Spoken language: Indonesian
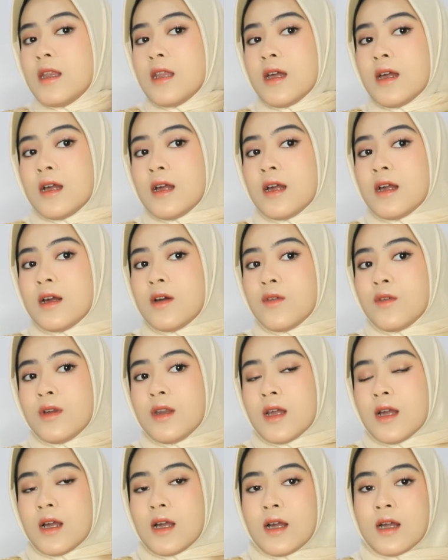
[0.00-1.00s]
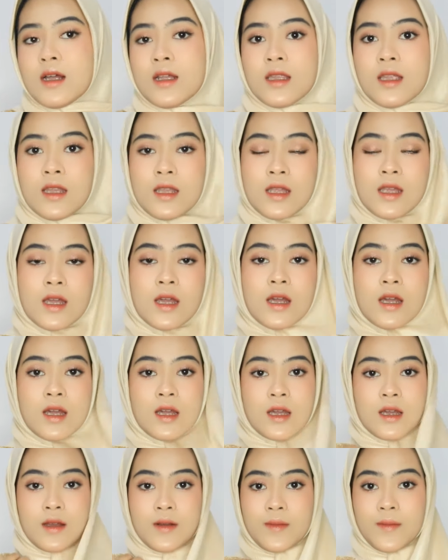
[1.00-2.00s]
Nah, udah. Jadi
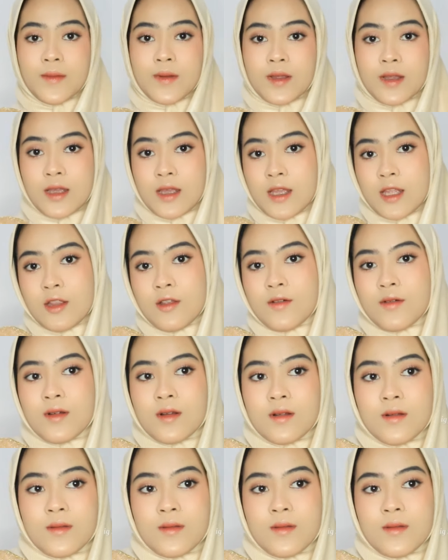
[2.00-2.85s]
kayak gitu